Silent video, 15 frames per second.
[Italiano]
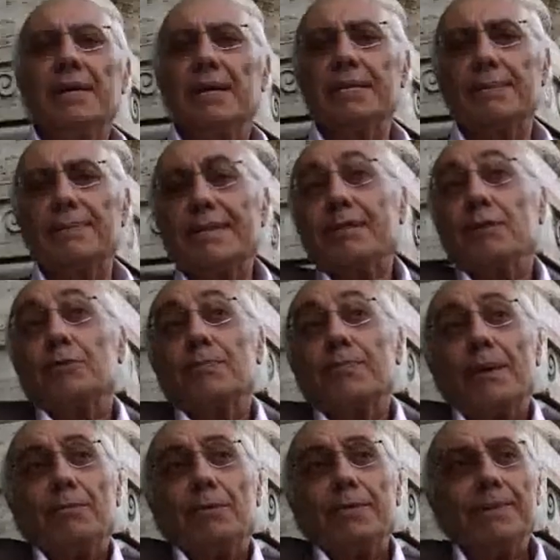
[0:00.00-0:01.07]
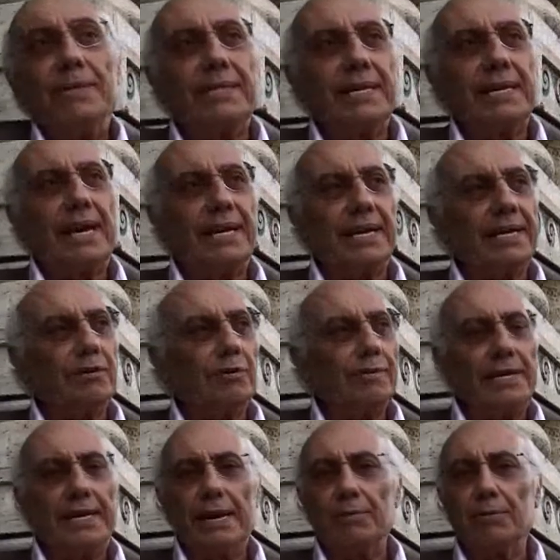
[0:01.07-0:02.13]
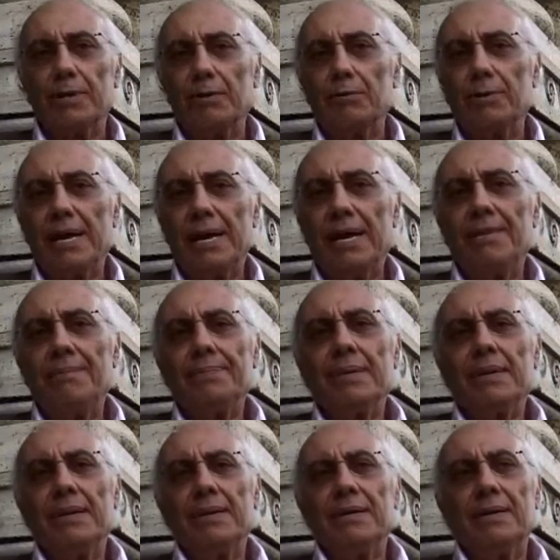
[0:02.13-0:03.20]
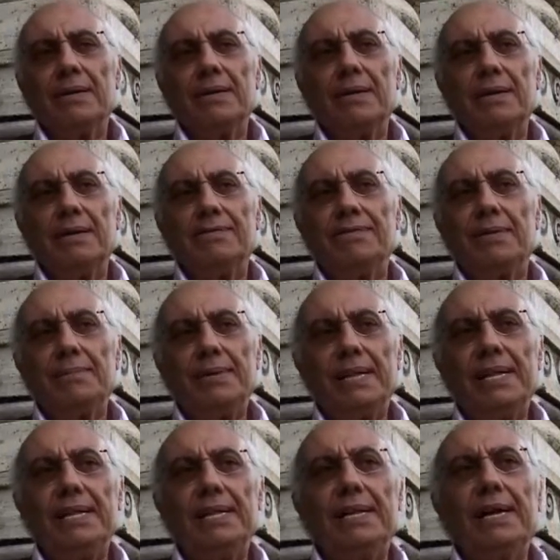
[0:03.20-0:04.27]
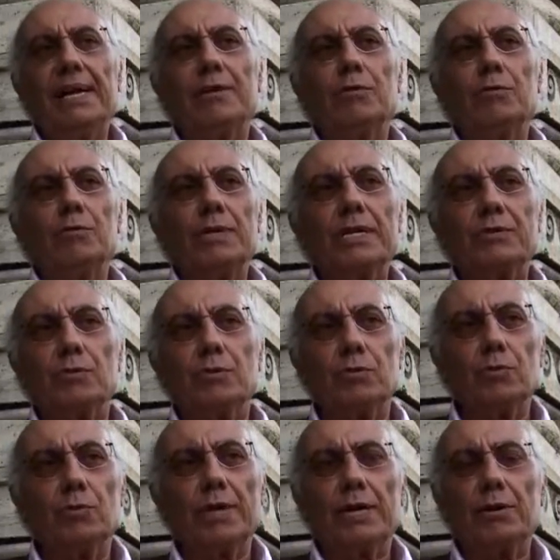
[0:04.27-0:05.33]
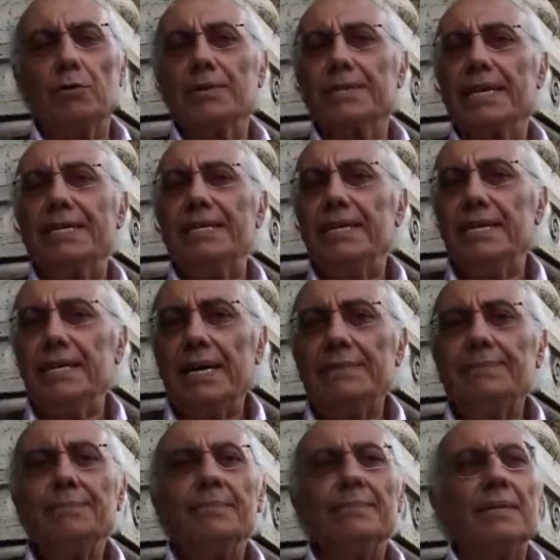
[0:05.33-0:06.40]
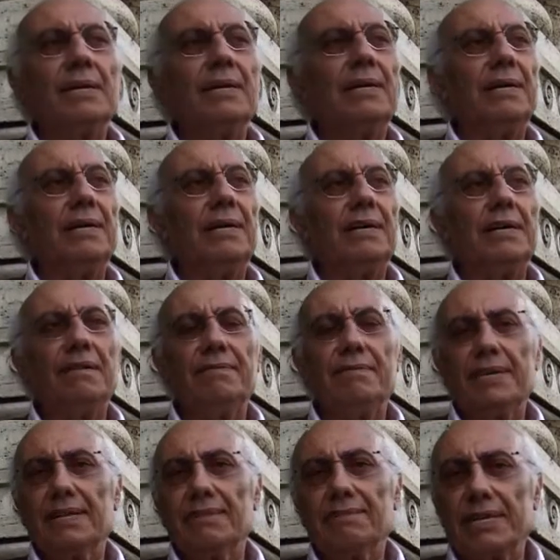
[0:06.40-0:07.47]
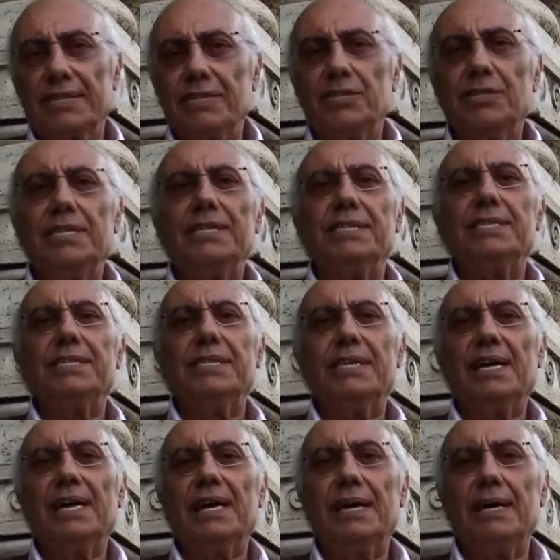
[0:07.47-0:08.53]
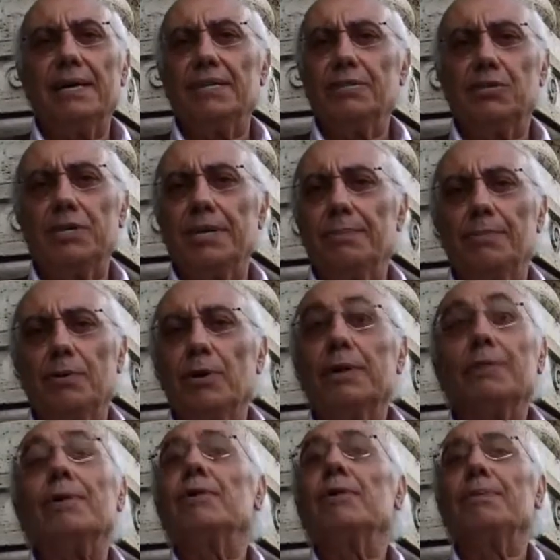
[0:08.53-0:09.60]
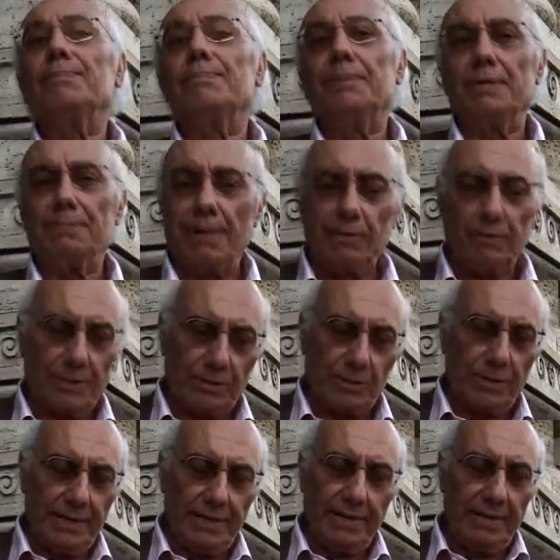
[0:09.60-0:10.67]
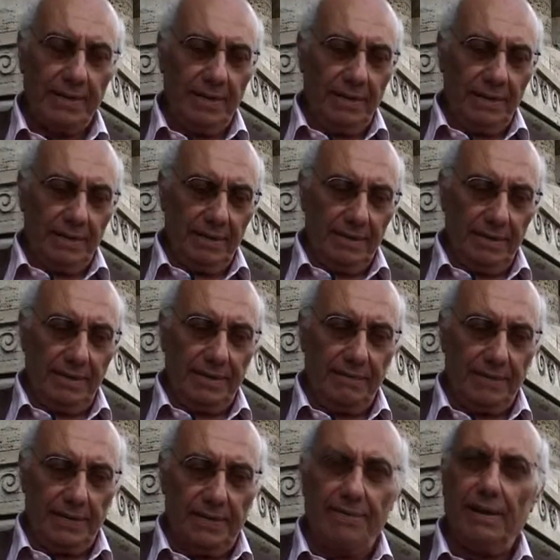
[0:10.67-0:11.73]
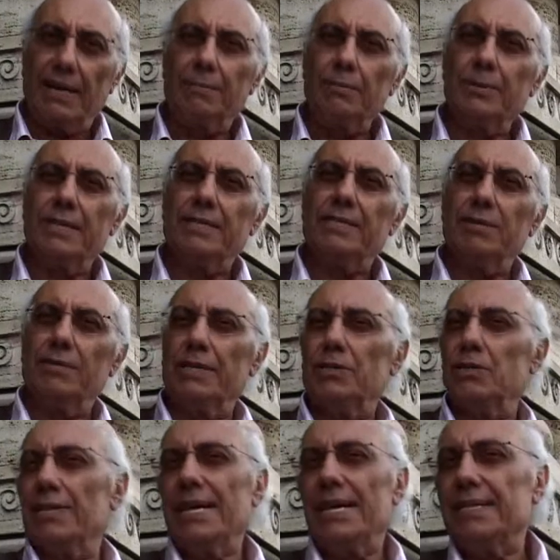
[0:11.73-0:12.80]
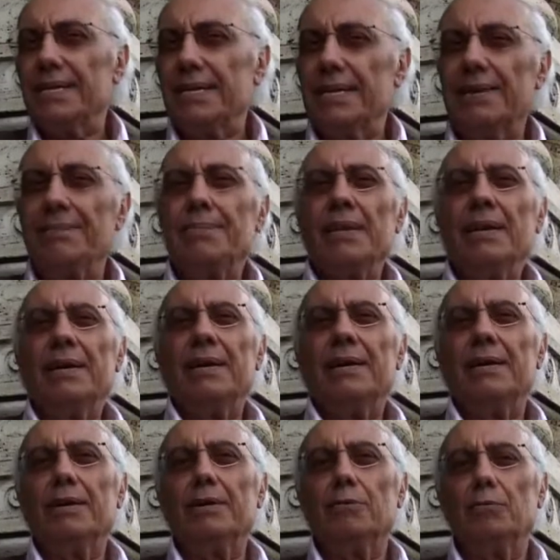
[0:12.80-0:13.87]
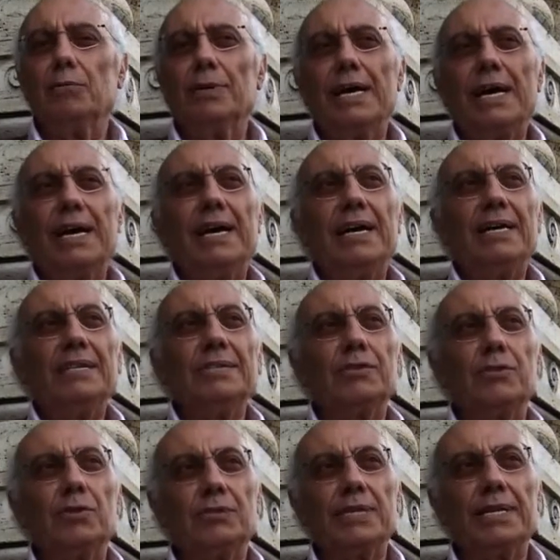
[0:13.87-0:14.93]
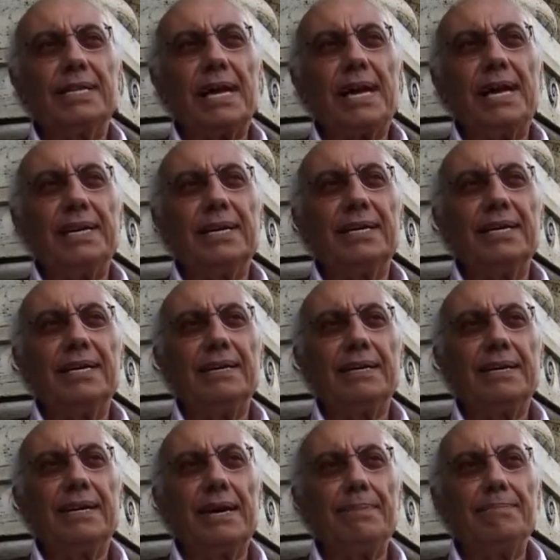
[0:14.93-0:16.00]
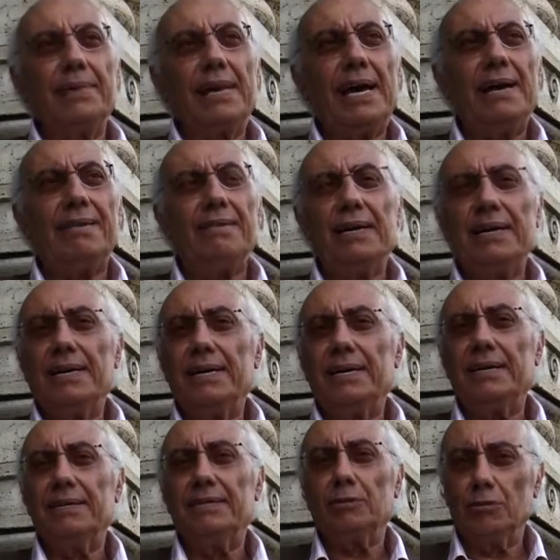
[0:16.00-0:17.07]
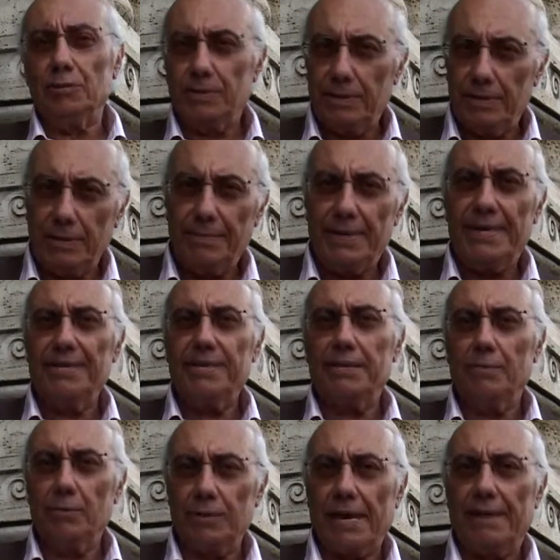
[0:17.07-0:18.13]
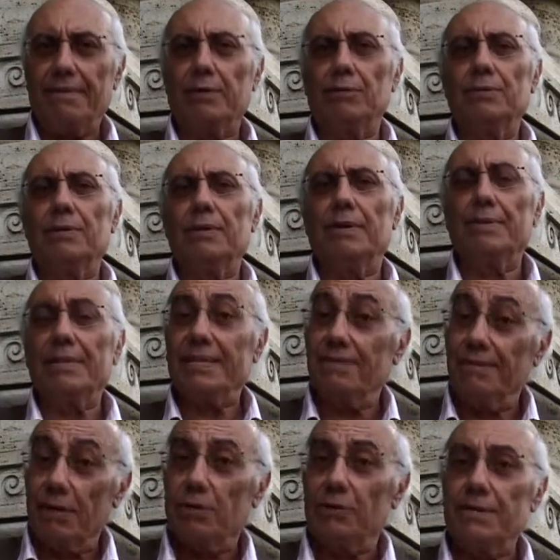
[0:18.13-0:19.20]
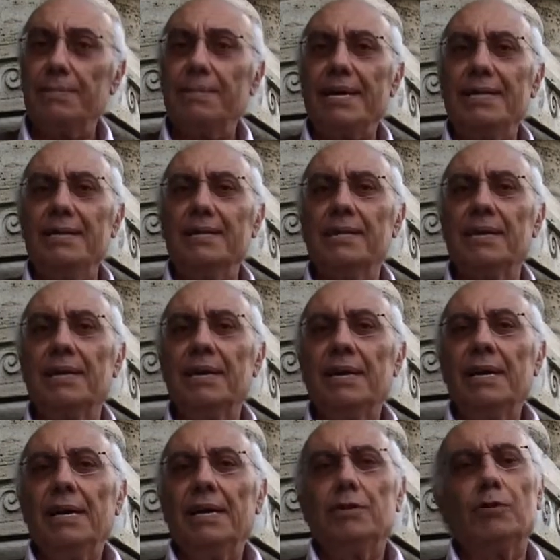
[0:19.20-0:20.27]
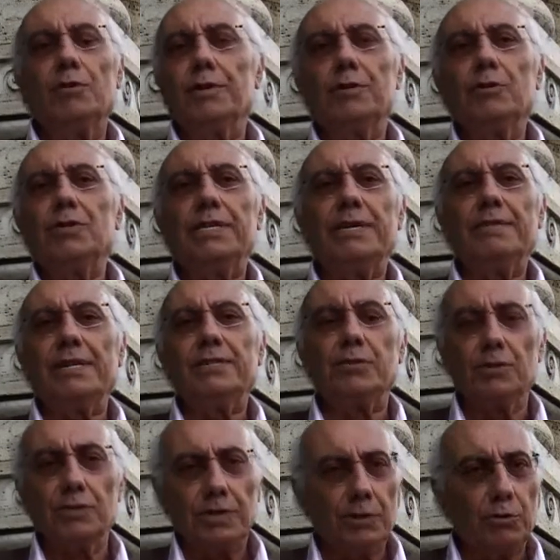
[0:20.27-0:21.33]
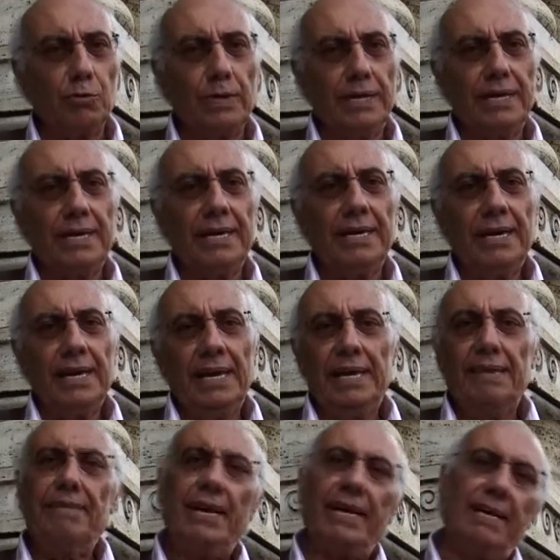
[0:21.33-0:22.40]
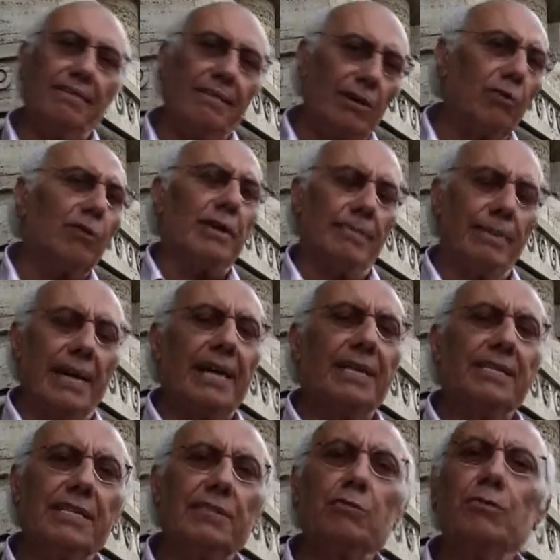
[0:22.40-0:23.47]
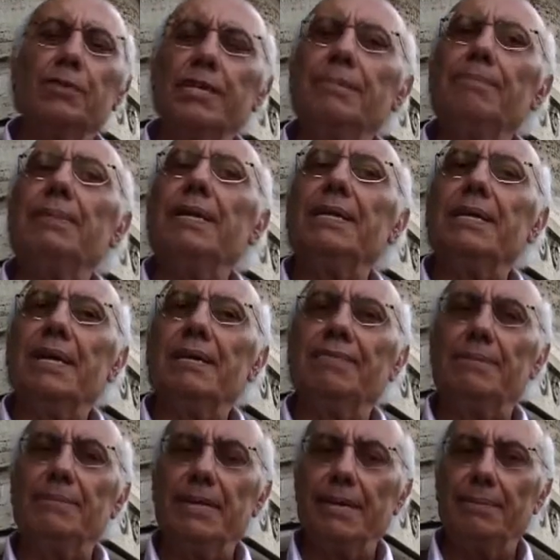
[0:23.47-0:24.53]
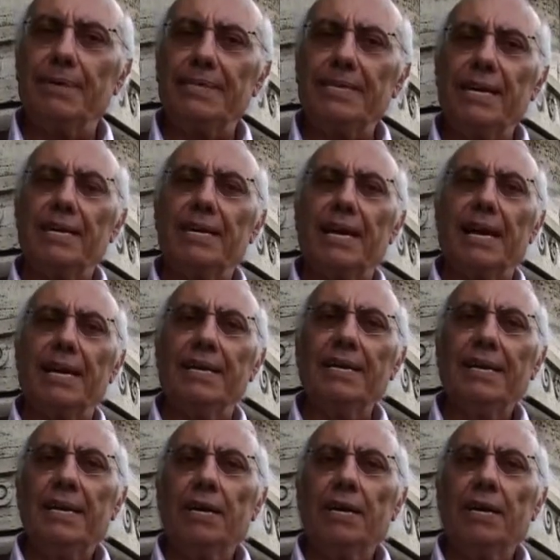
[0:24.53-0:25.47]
D'altra parte non dobbiamo dimenticare che noi veniamo da una eh, famiglia con una struttura contadina eh, verticistica, c'è poi quello che Pierpaolo Pasolini eh, definiva la mutazione genetica, eh, una società che cambiava continuamente, mutava continuamente, velocemente, non riusciva a sostituire i vecchi valori, magari discutibili, della famiglia patriarcale